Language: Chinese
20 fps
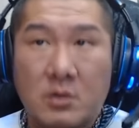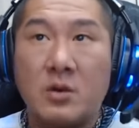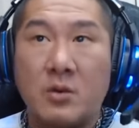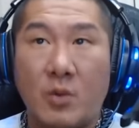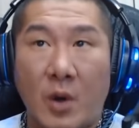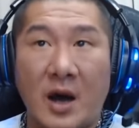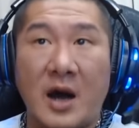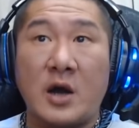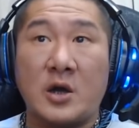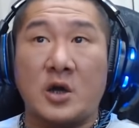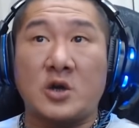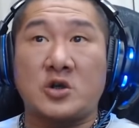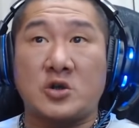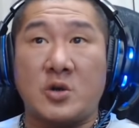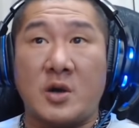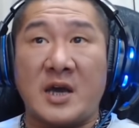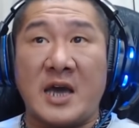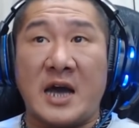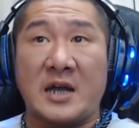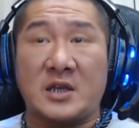告国叫一
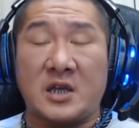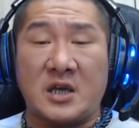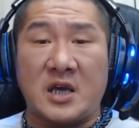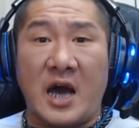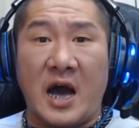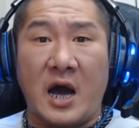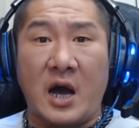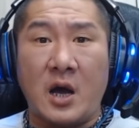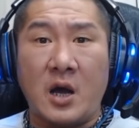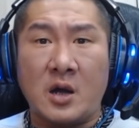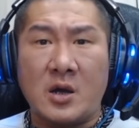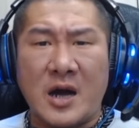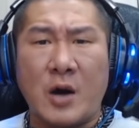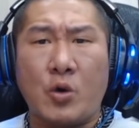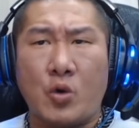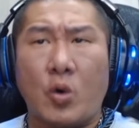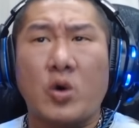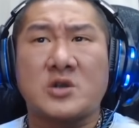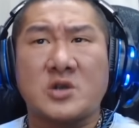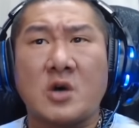堆兄低啊。到
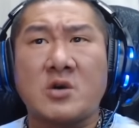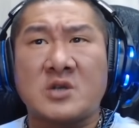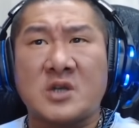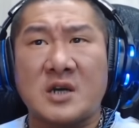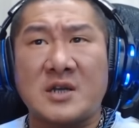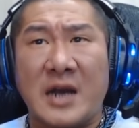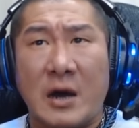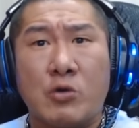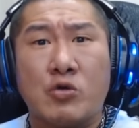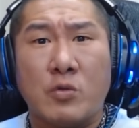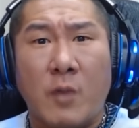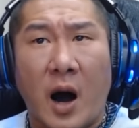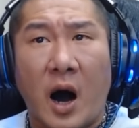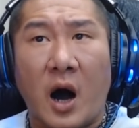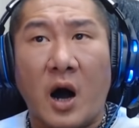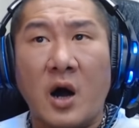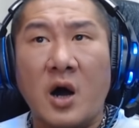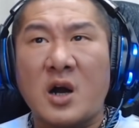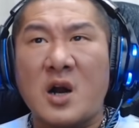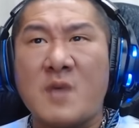国中生啦有无？
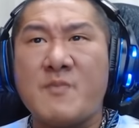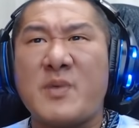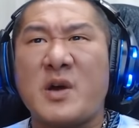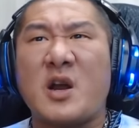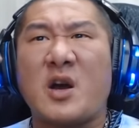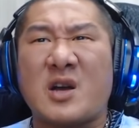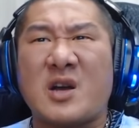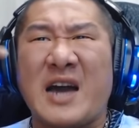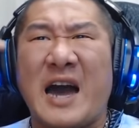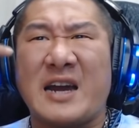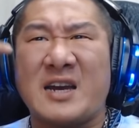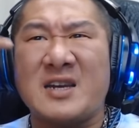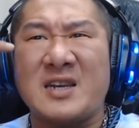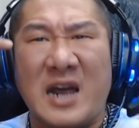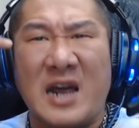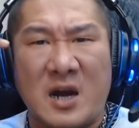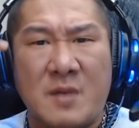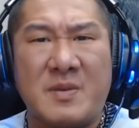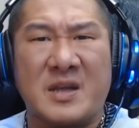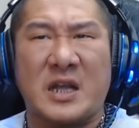恁爸著干恁
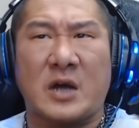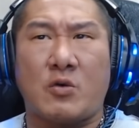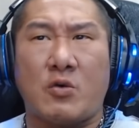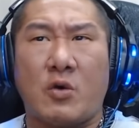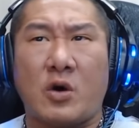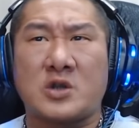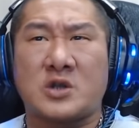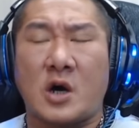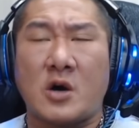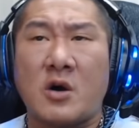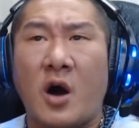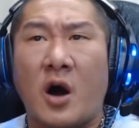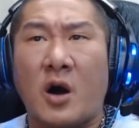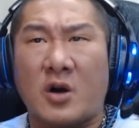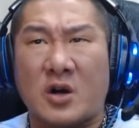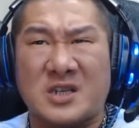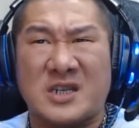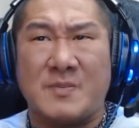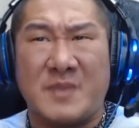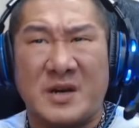娘，恁爸读国中哦，
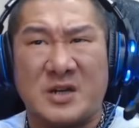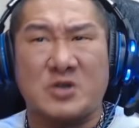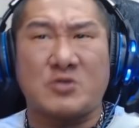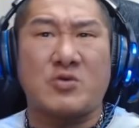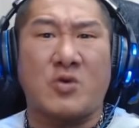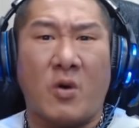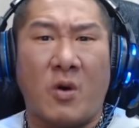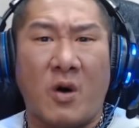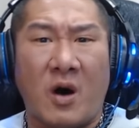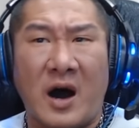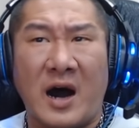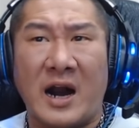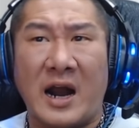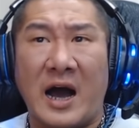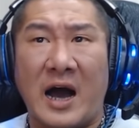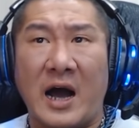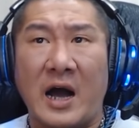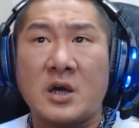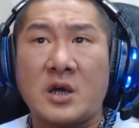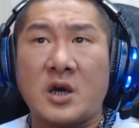搁亲目手看
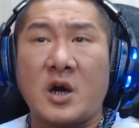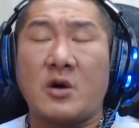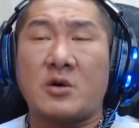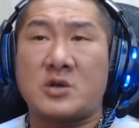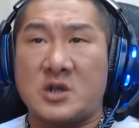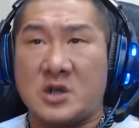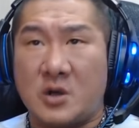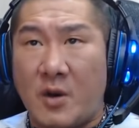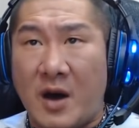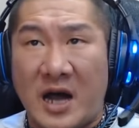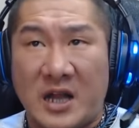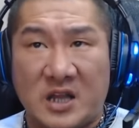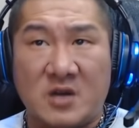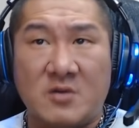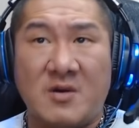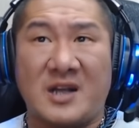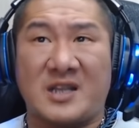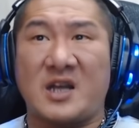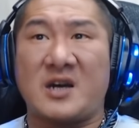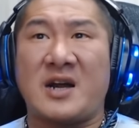啦。叫我学弟
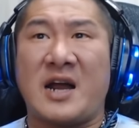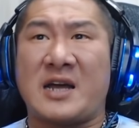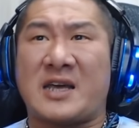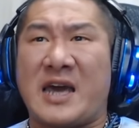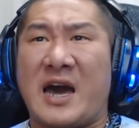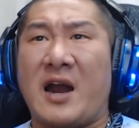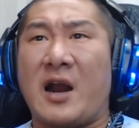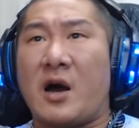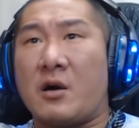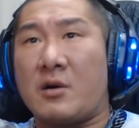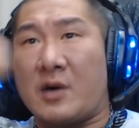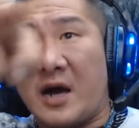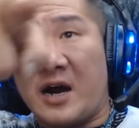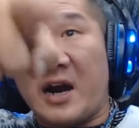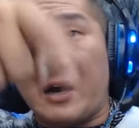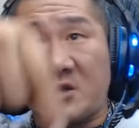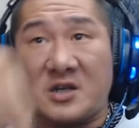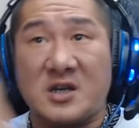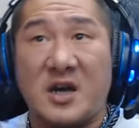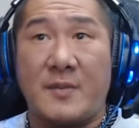我转来，徛老老
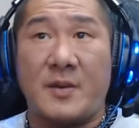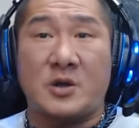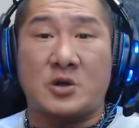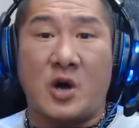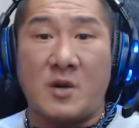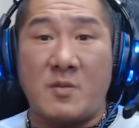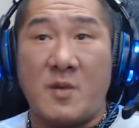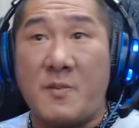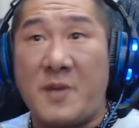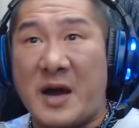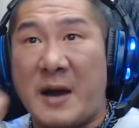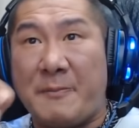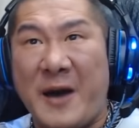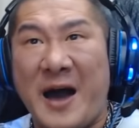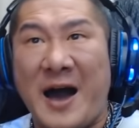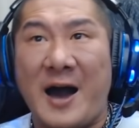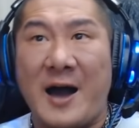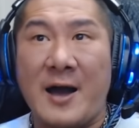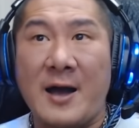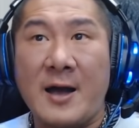老师刚要带恁爸，要甲
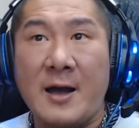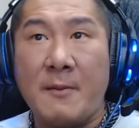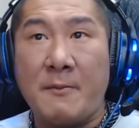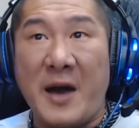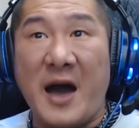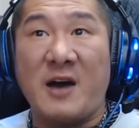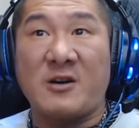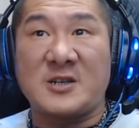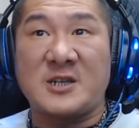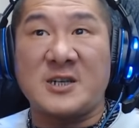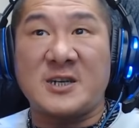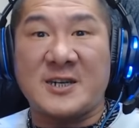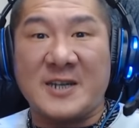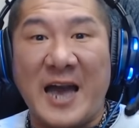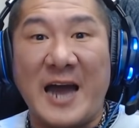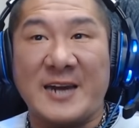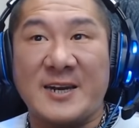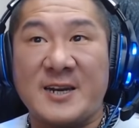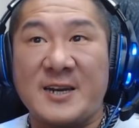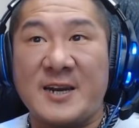拍，拍互死
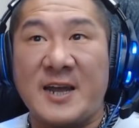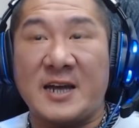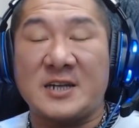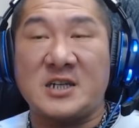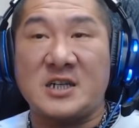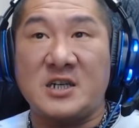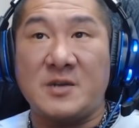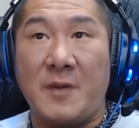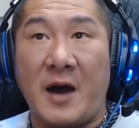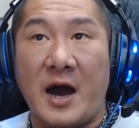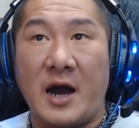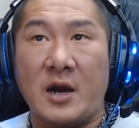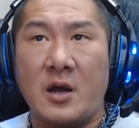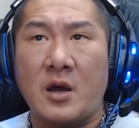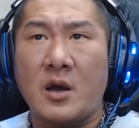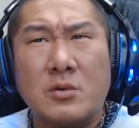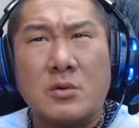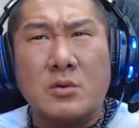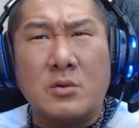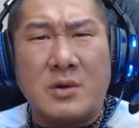干恁娘死的！
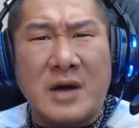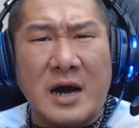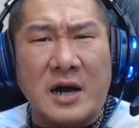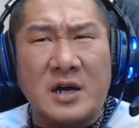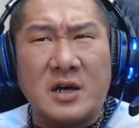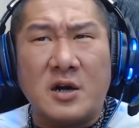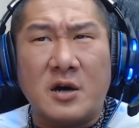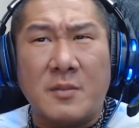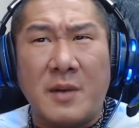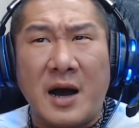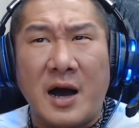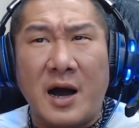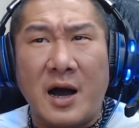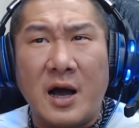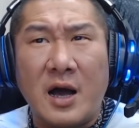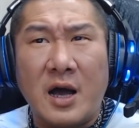有可迄落吗？